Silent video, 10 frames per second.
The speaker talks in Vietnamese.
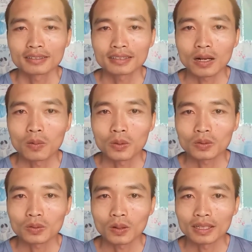Sau
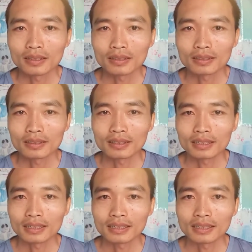một tuần
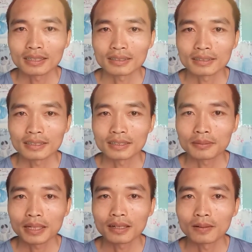
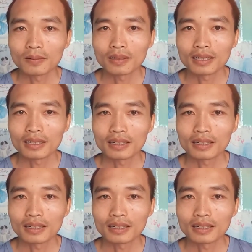thì bắt đầu